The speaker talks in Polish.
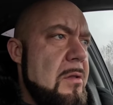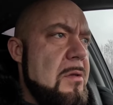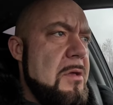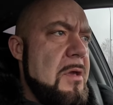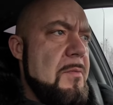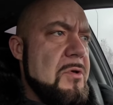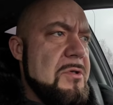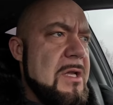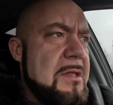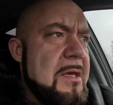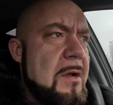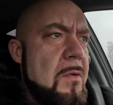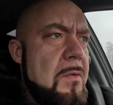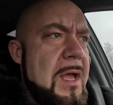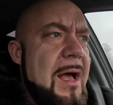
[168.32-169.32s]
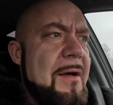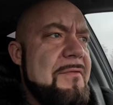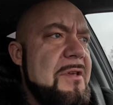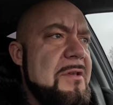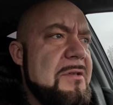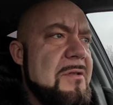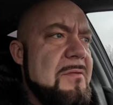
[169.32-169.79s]
to nie można tego
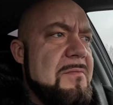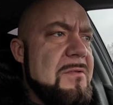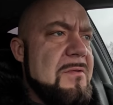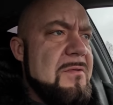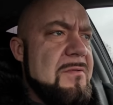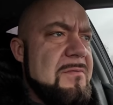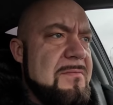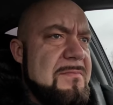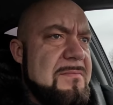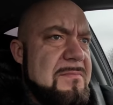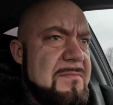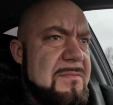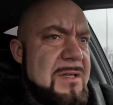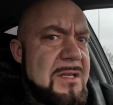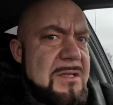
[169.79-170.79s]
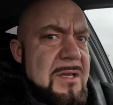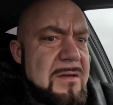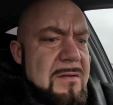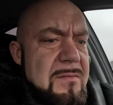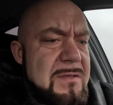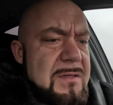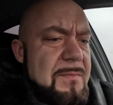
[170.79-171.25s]
ujawnić, no bo
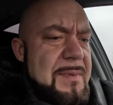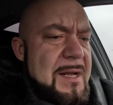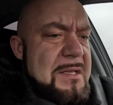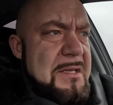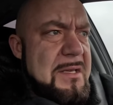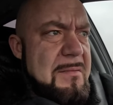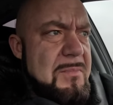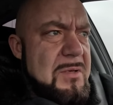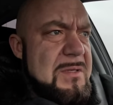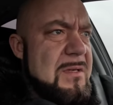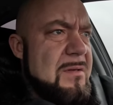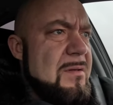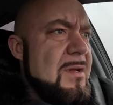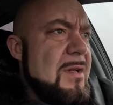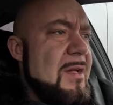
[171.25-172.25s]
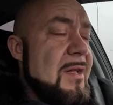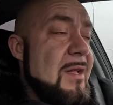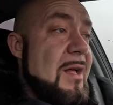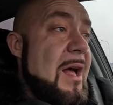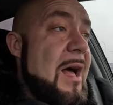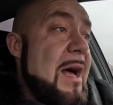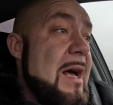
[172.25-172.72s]
Dlaczego? Bo co, bać się? Bo co?
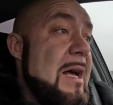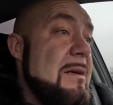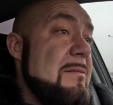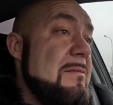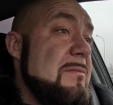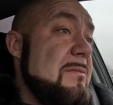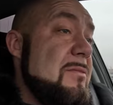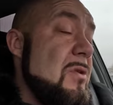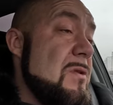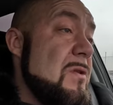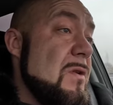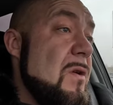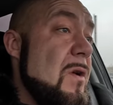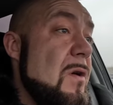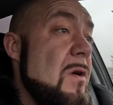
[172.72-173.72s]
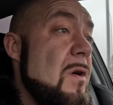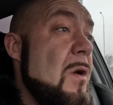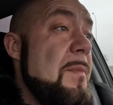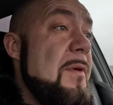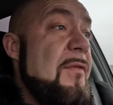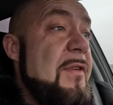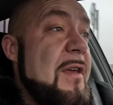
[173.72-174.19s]
A to, co
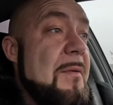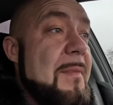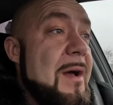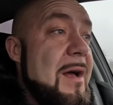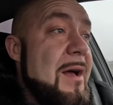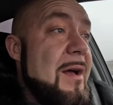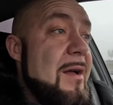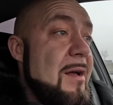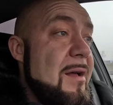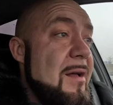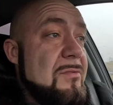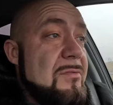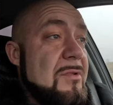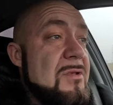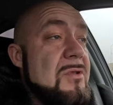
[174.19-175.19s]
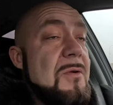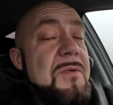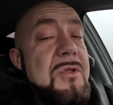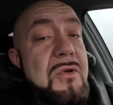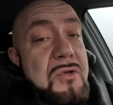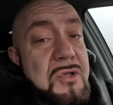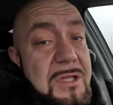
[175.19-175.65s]
robi firma, to, co
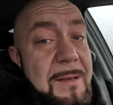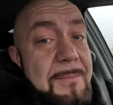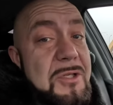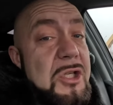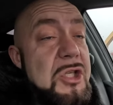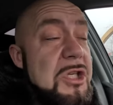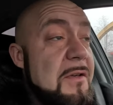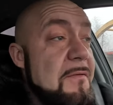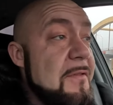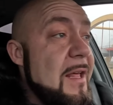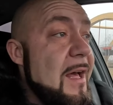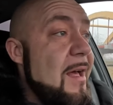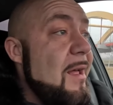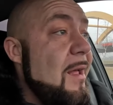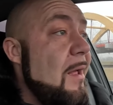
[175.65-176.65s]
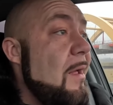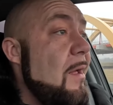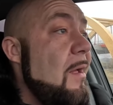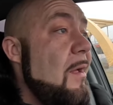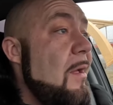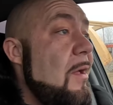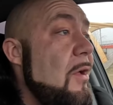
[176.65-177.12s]
robi drużyna przeciwna,
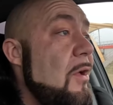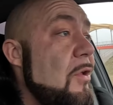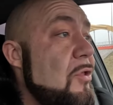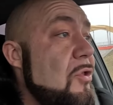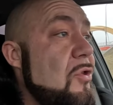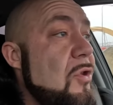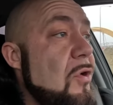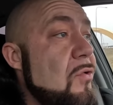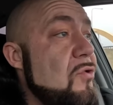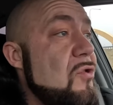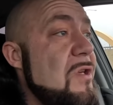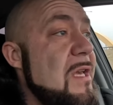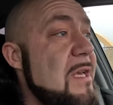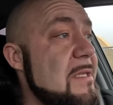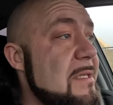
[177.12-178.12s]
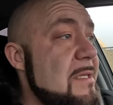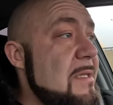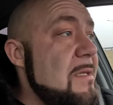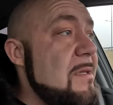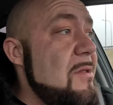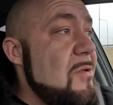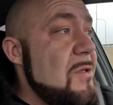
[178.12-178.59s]
to już jest
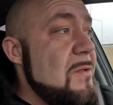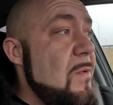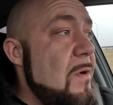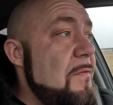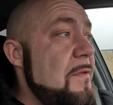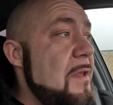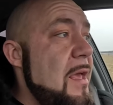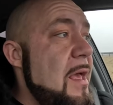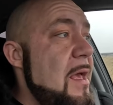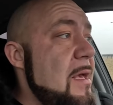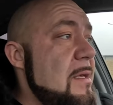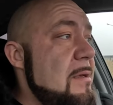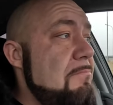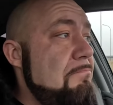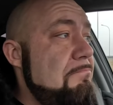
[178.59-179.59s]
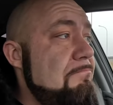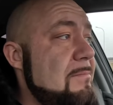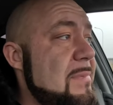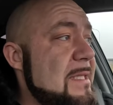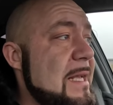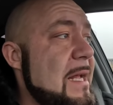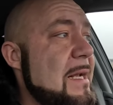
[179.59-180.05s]
e, dosłownie
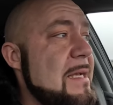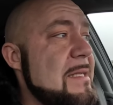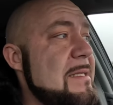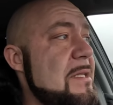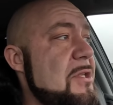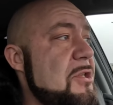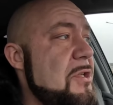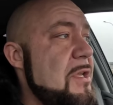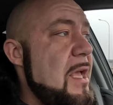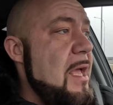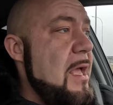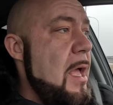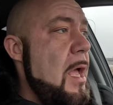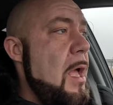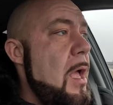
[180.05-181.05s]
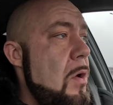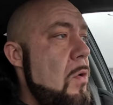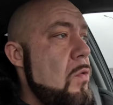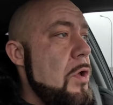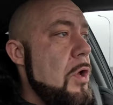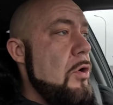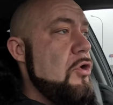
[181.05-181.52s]
sarkastycznie
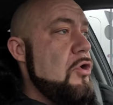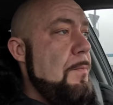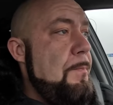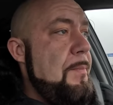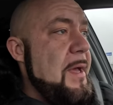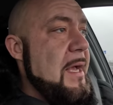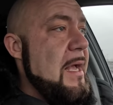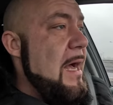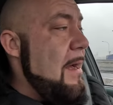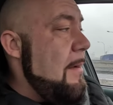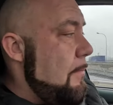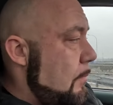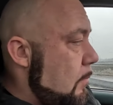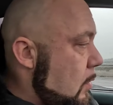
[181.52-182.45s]
ująć pycha